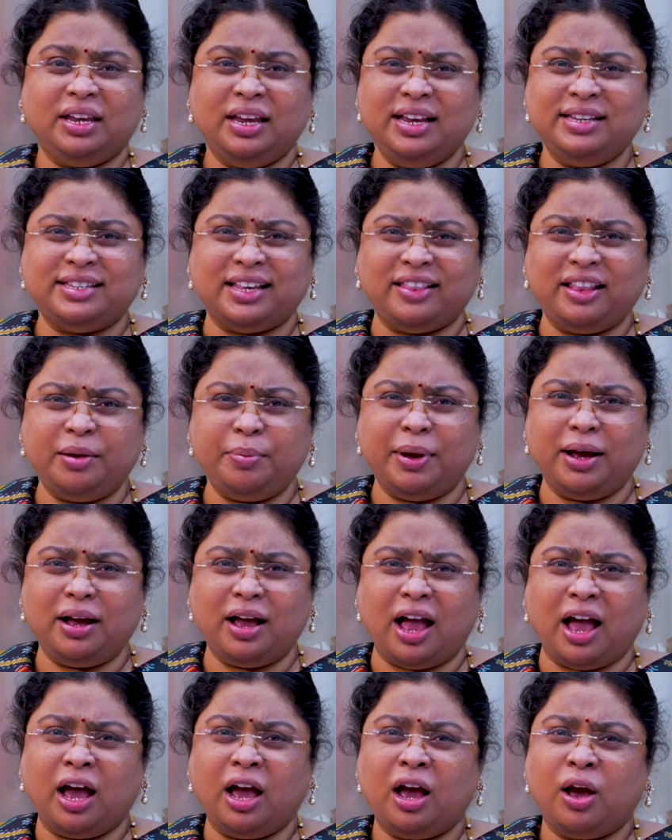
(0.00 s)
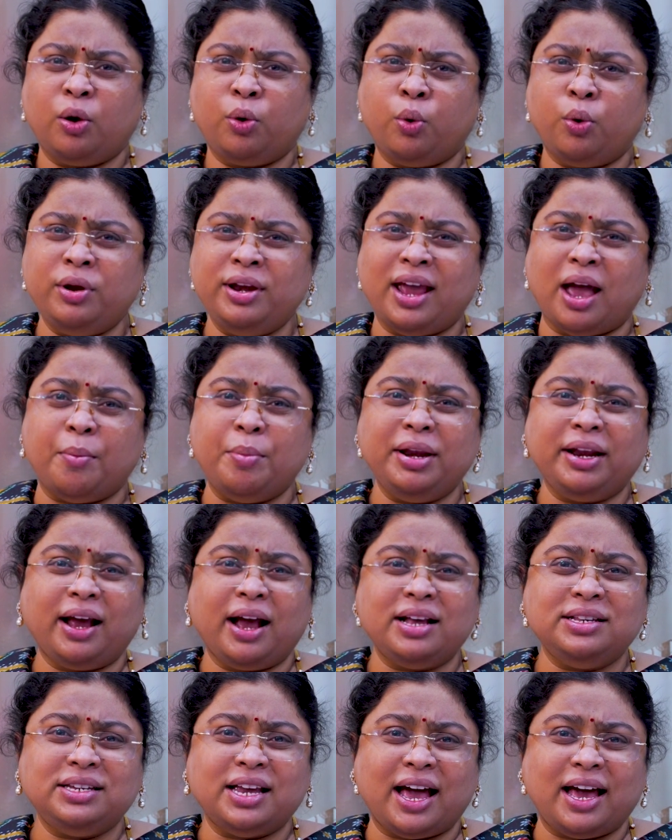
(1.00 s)
ఈ సందర్భంగా కొన్ని
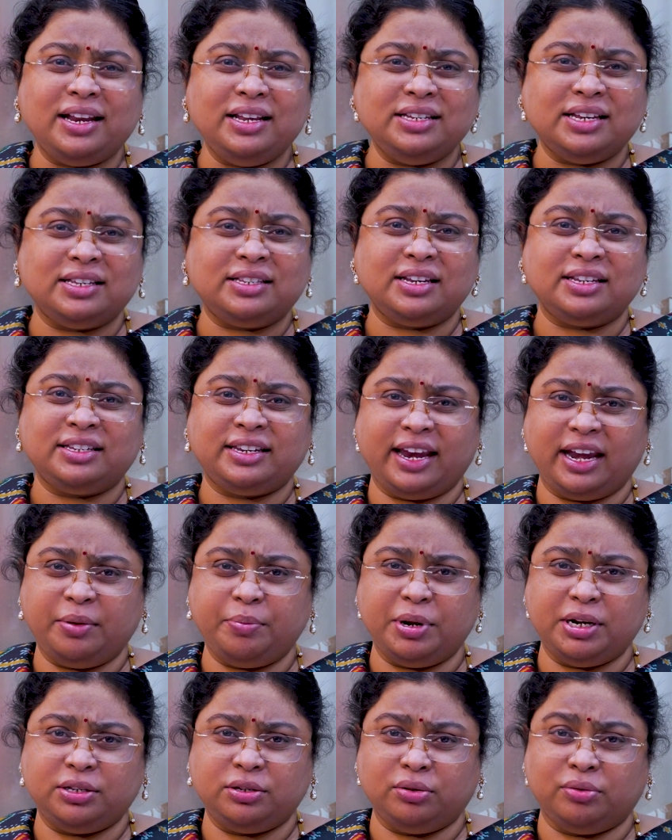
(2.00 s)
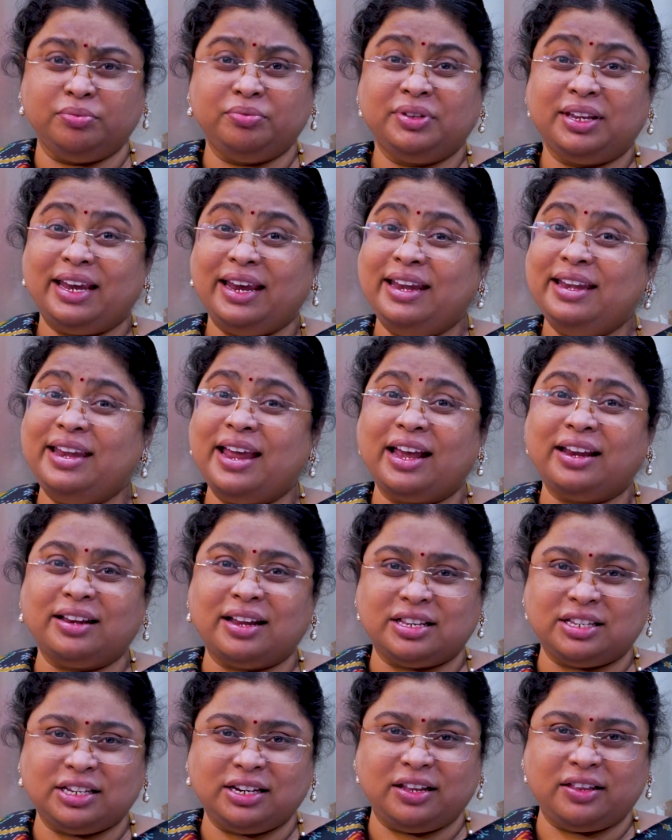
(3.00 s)
అమెరికా జారీ చేసిన స్టేట్మెంట్స్ ఇండియాకి
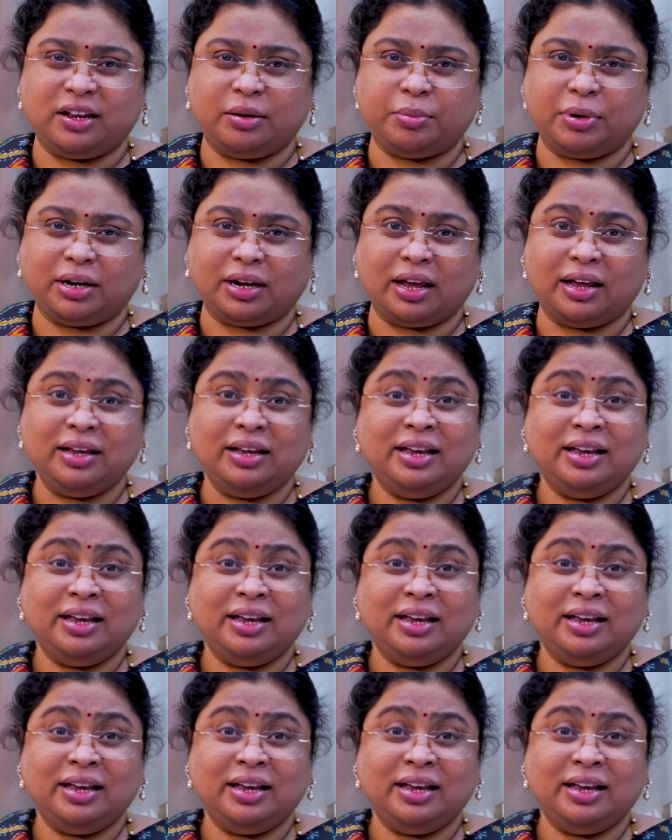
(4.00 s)
నచ్చలేదన్నమాట